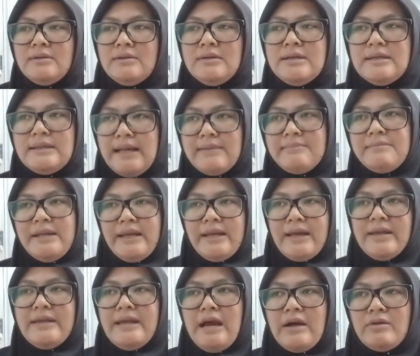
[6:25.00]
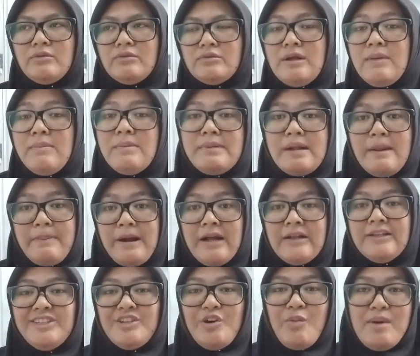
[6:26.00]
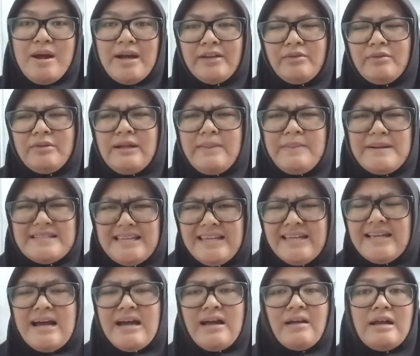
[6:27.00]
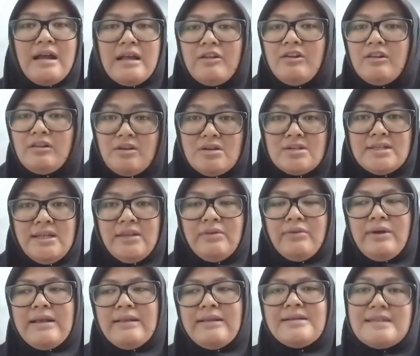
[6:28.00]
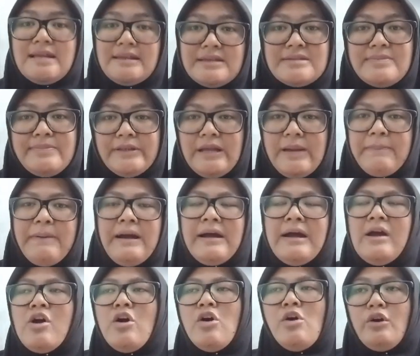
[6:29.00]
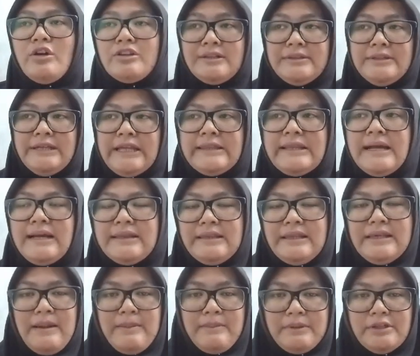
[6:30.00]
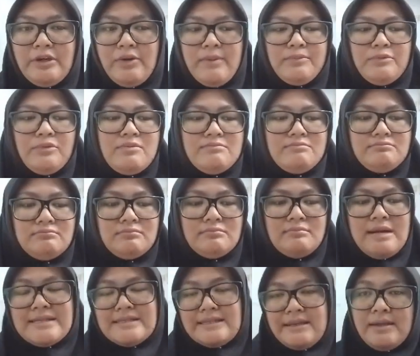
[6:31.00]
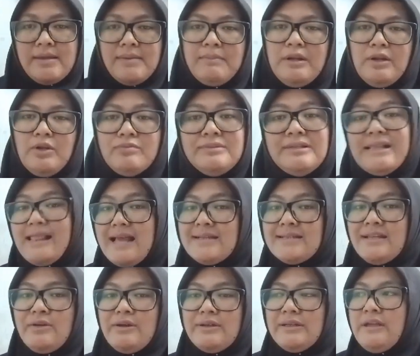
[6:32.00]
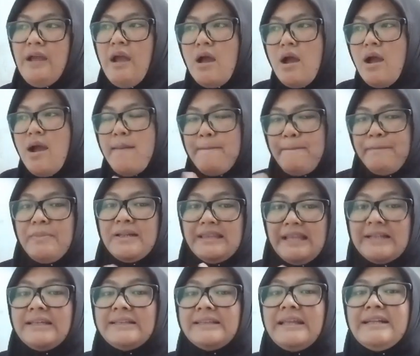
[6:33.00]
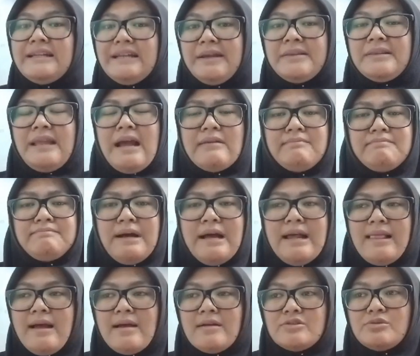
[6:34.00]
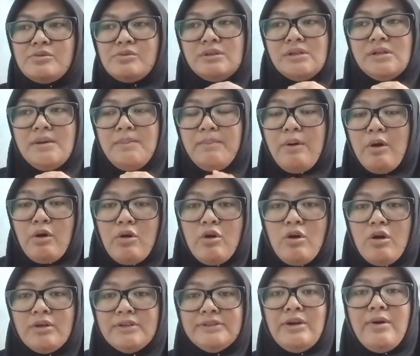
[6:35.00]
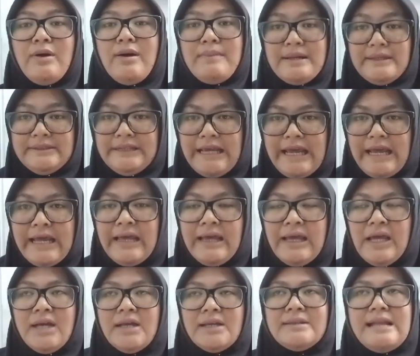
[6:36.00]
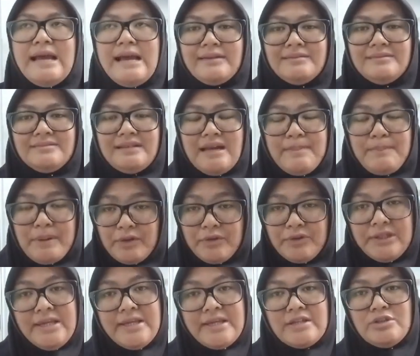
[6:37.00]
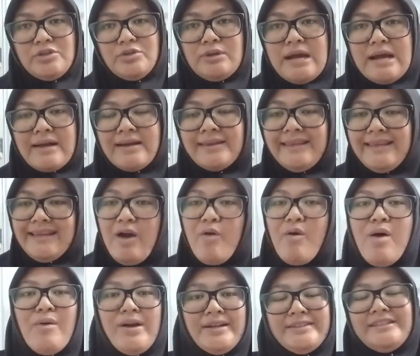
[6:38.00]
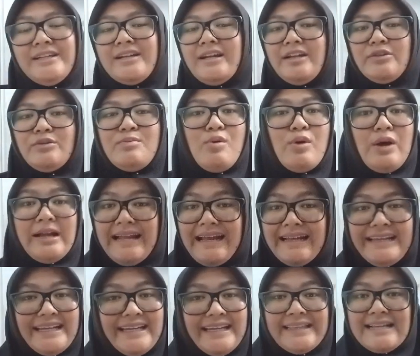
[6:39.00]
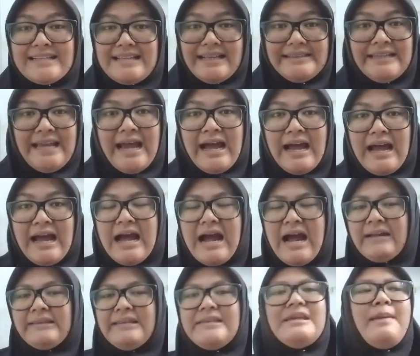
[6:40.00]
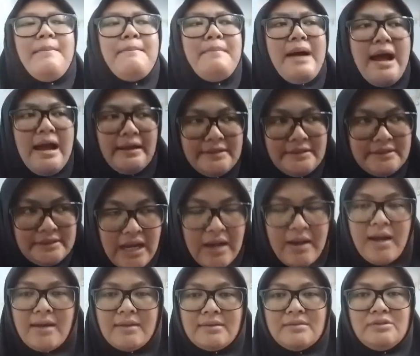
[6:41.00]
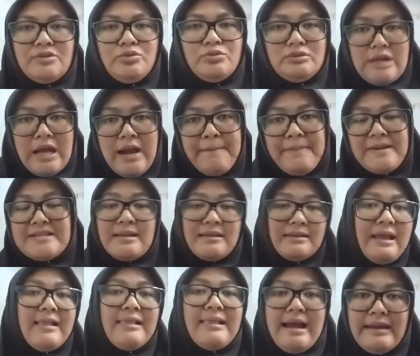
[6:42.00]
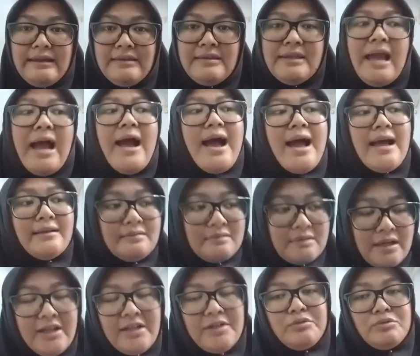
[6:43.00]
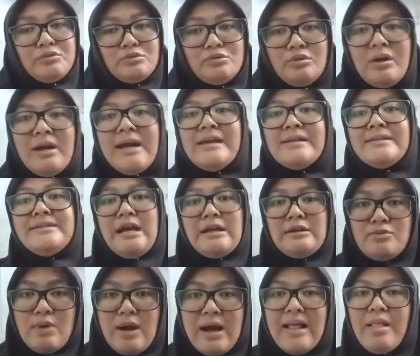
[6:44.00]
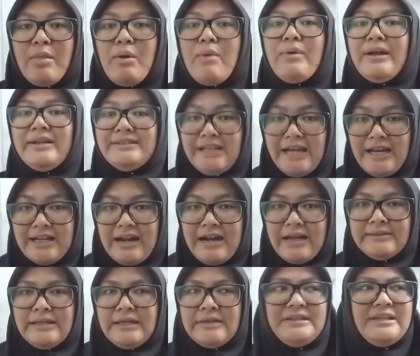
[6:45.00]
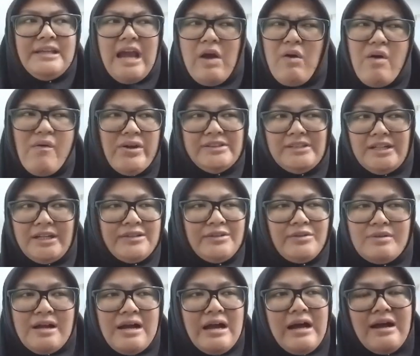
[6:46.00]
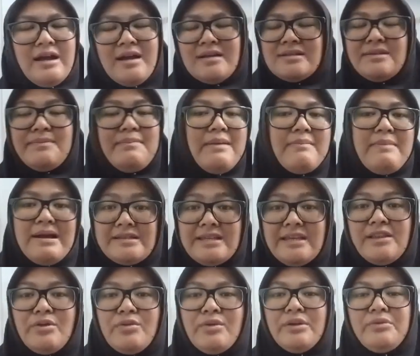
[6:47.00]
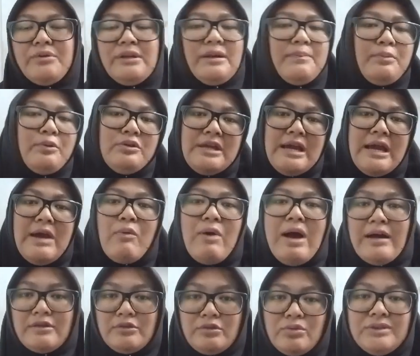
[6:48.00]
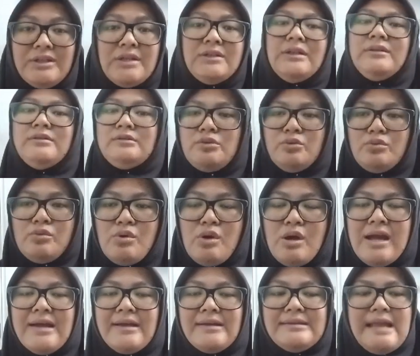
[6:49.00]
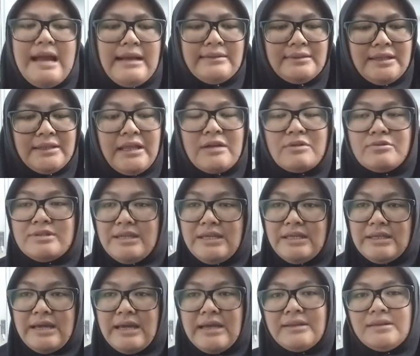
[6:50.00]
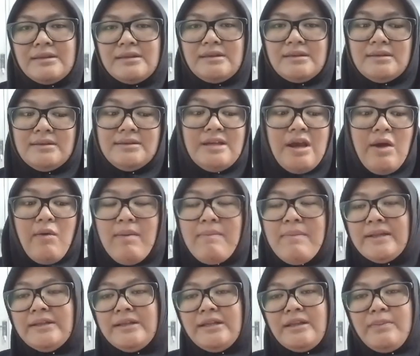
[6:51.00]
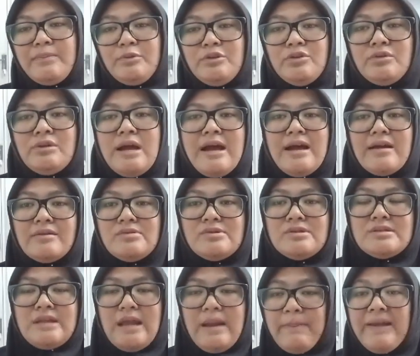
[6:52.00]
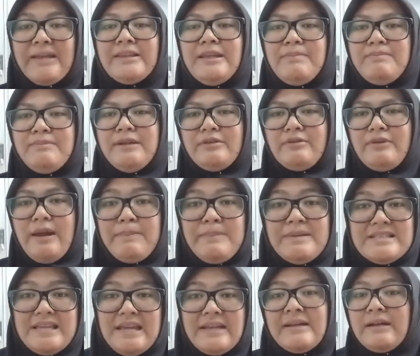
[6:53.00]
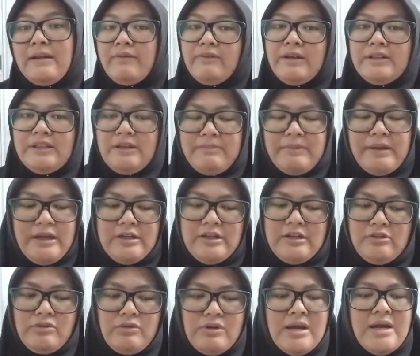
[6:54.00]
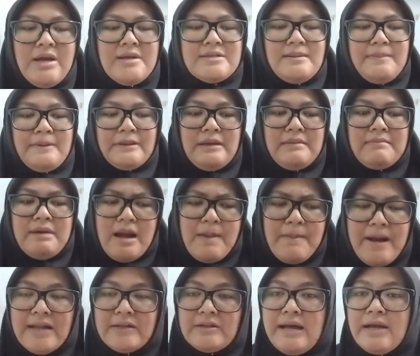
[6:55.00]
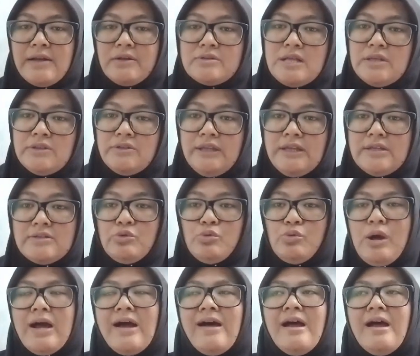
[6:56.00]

dengan mereka yang udah beberapa kali coba gitu kenapa sih nggak nggak lolos gitu alasannya seperti apa oh ternyata ketika menjawab tuh masih belum jelas gitu artinya bertele-tele tanpa langsung ke pokok jawabannya dan perlu diingat juga ketika wawancara itu bukan hanya kita saja artinya banyak juga peserta lain yang ngantri nunggu jadwal wawancara. Jadi ya wawancara itu nggak sebebas itu gitu. Kita punya waktu tertentu dan kita harus ingat jawaban kita pun juga harus efektif gitu, efisien dan efektif kayak gitu. Seperti mengapa Anda harus lanjut S2?